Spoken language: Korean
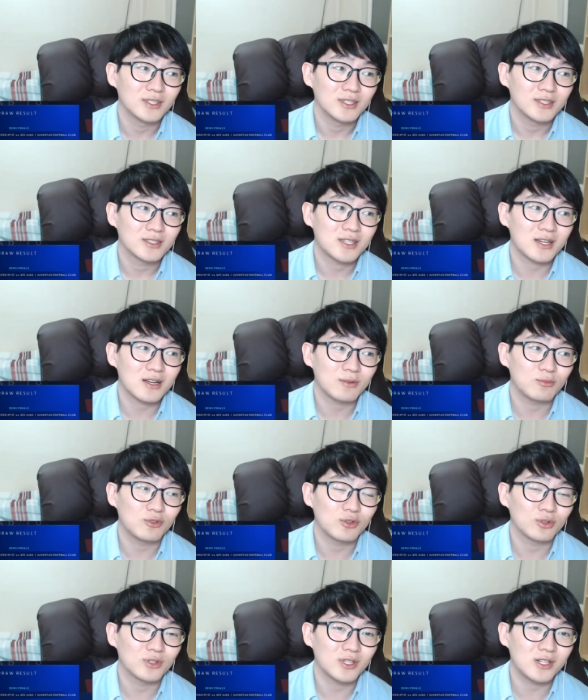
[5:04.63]
제가
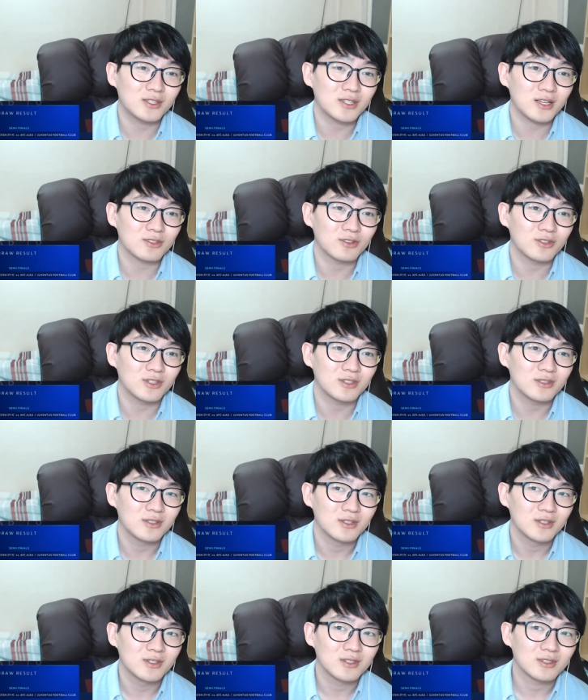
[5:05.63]
물론 1차전을
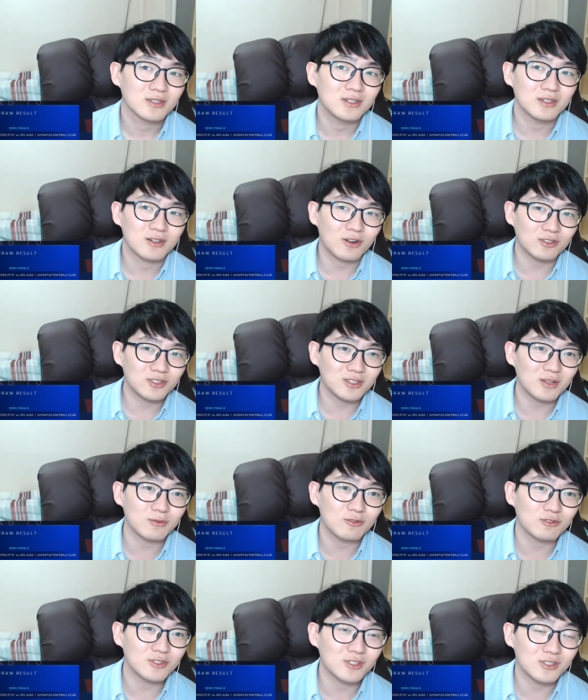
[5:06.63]
그 컬츠
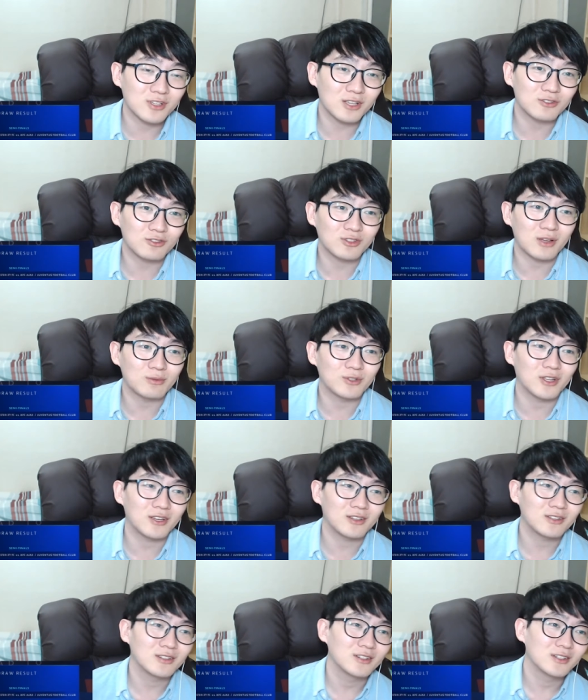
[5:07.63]
삼국지 스케줄
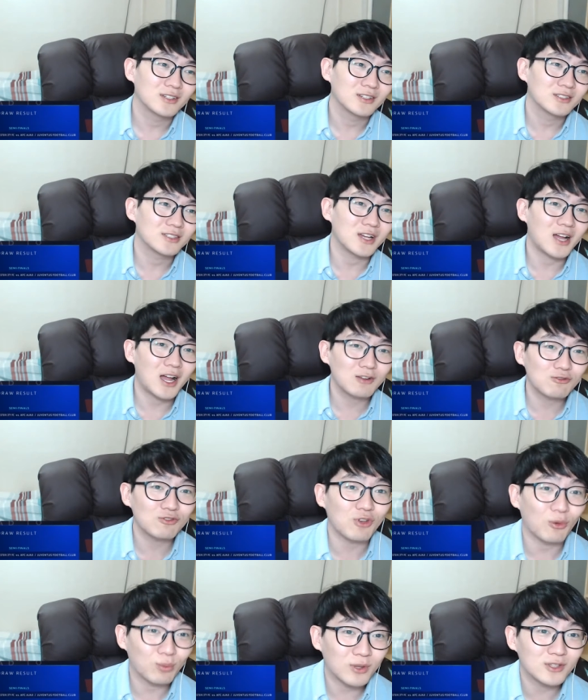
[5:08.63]
때문에 제가
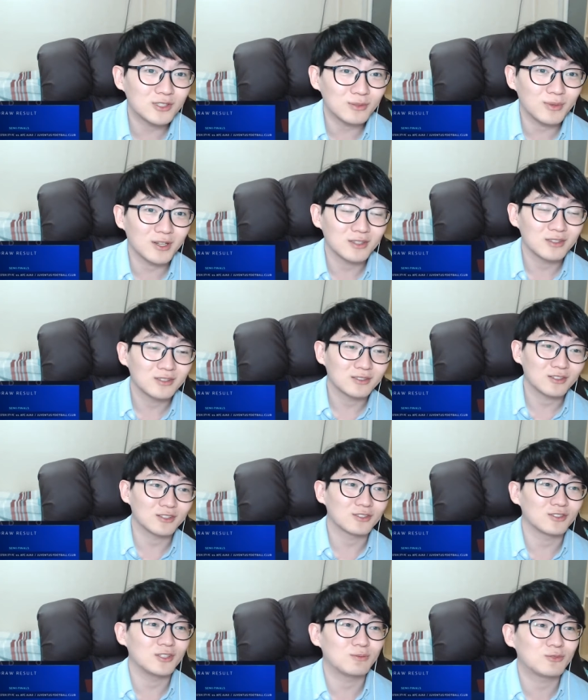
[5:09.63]
한국이 없겠지만
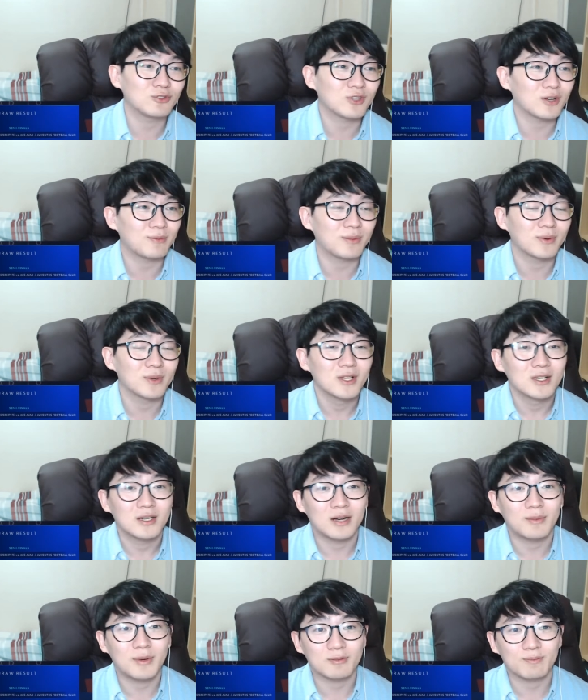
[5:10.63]
그래서 입중계
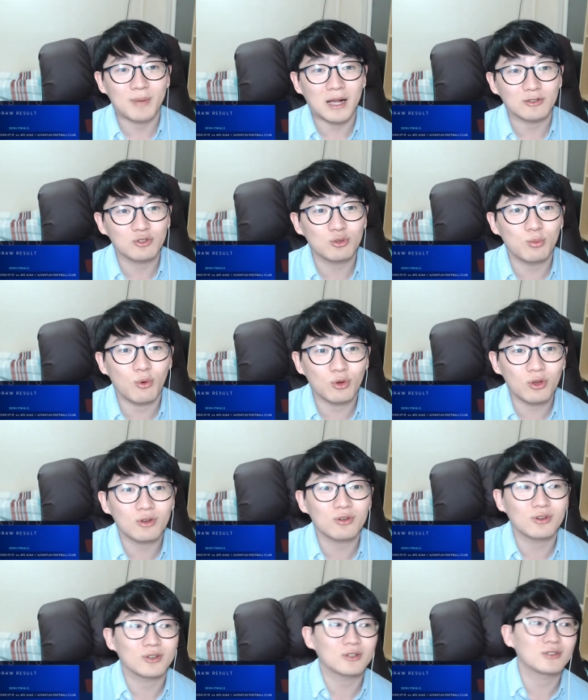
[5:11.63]
아마 방송은 못 켤
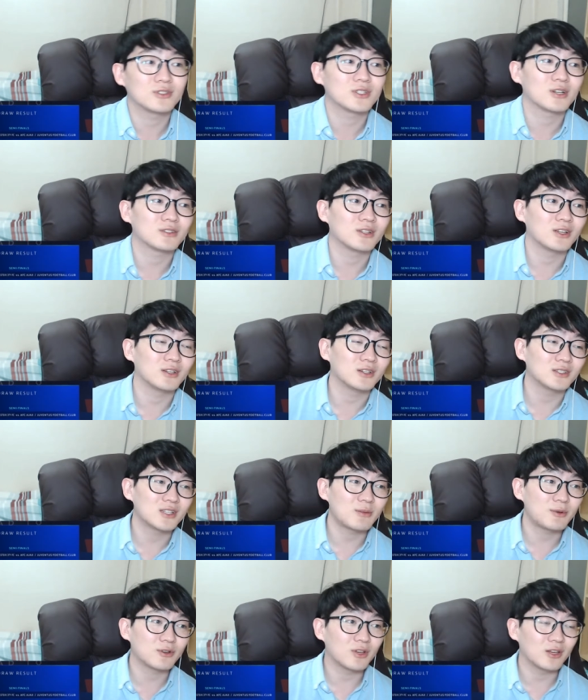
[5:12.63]
거예요. 그 시간대에
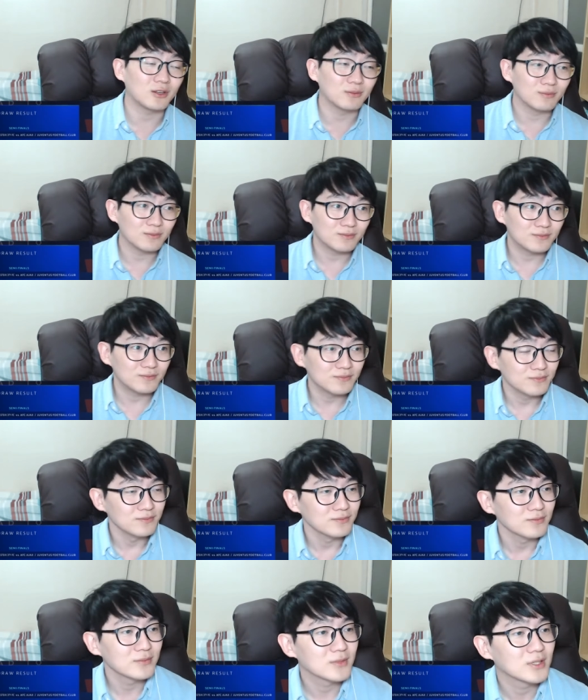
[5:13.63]
새벽에.
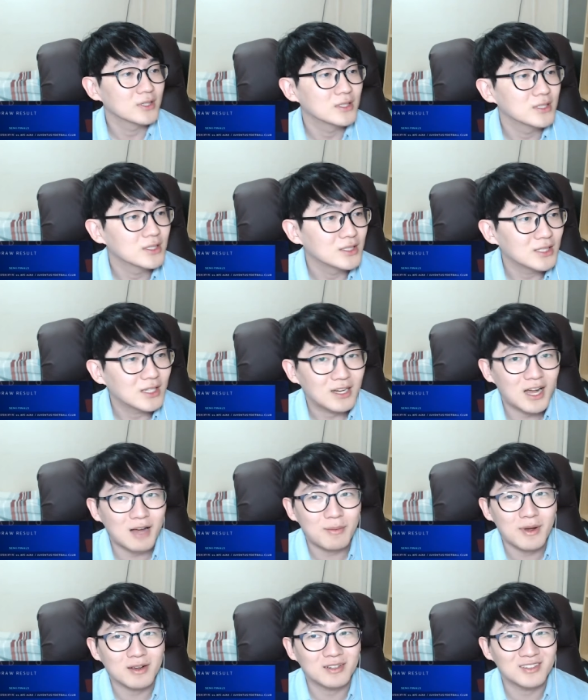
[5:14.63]

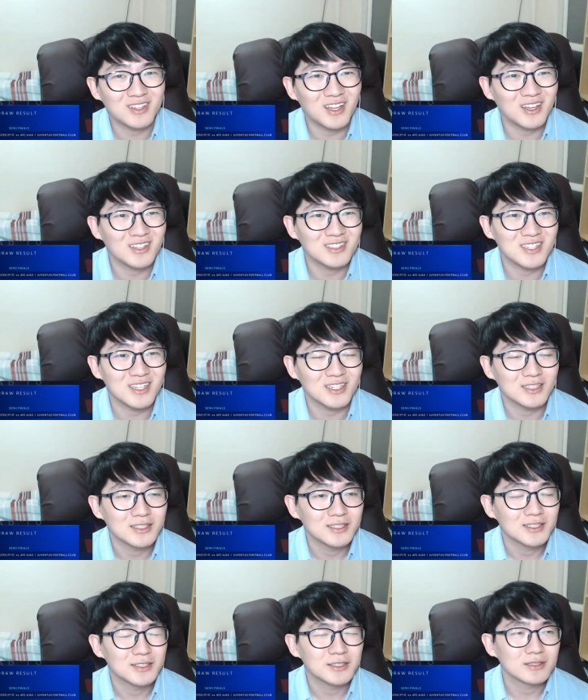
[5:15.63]
아마 그때 이제
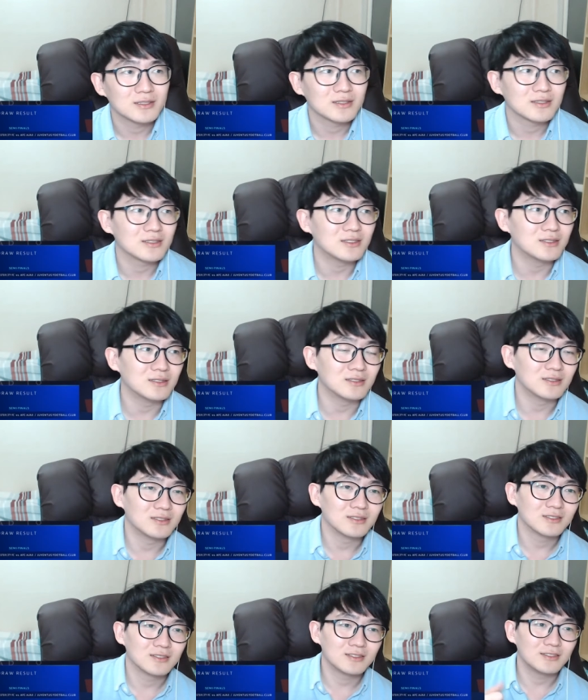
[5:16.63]
그
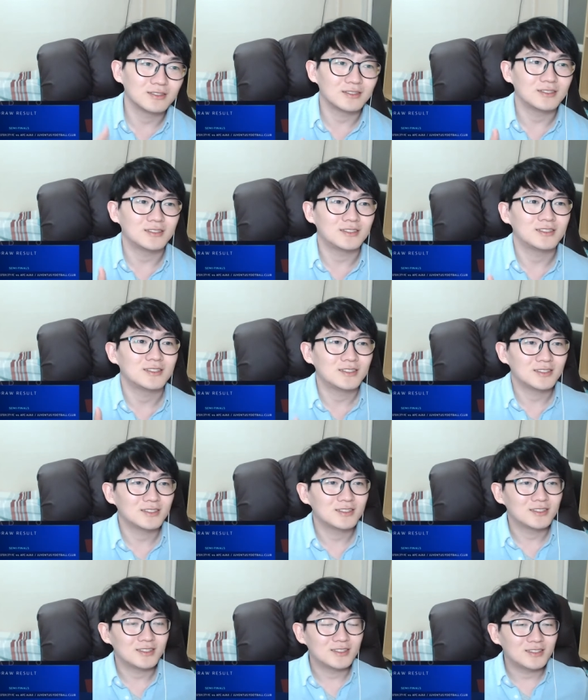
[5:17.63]

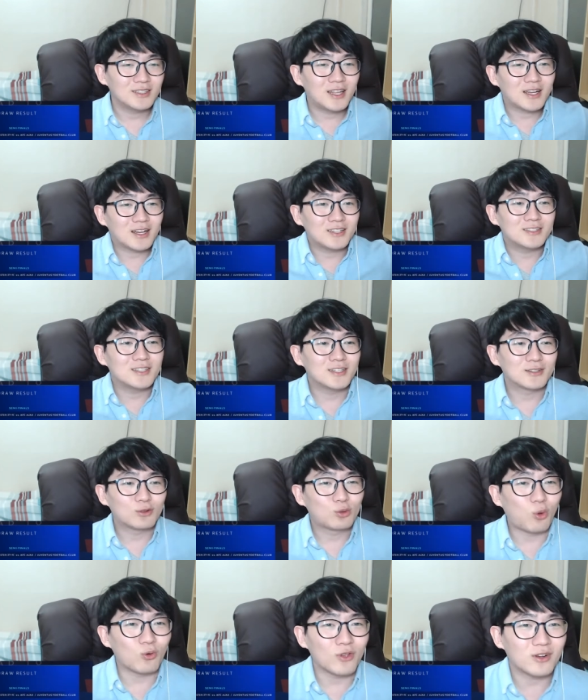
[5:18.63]
내가 이제
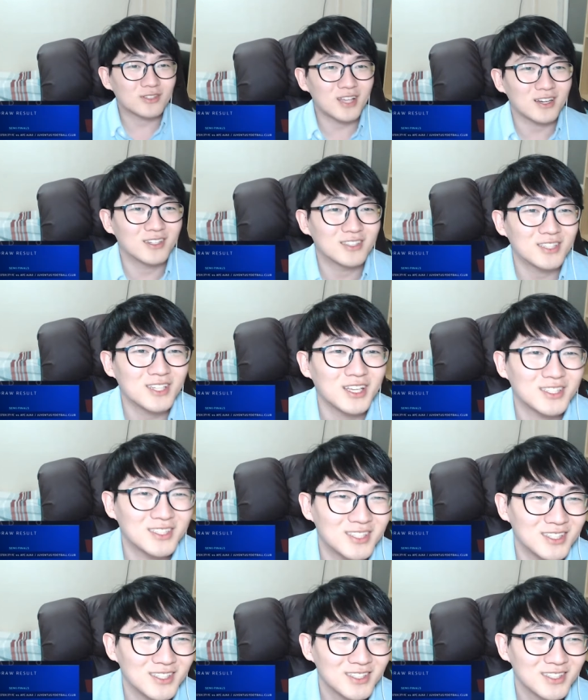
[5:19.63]
동영상을 찍겠지.